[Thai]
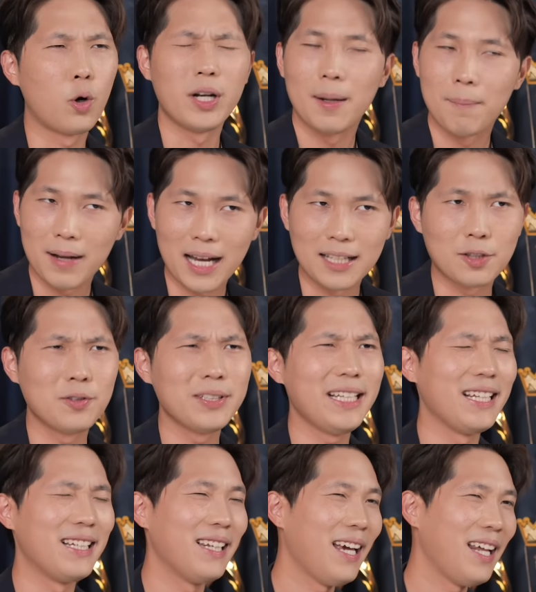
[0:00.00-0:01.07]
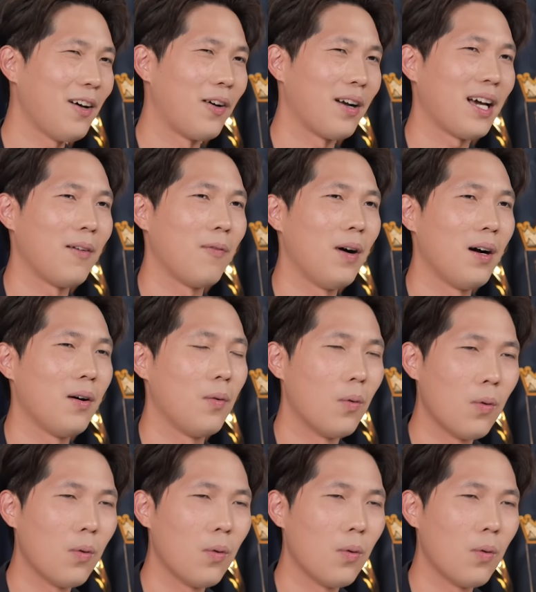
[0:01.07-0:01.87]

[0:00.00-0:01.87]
คนทำงานต้องคิดแน่นอนครับว่า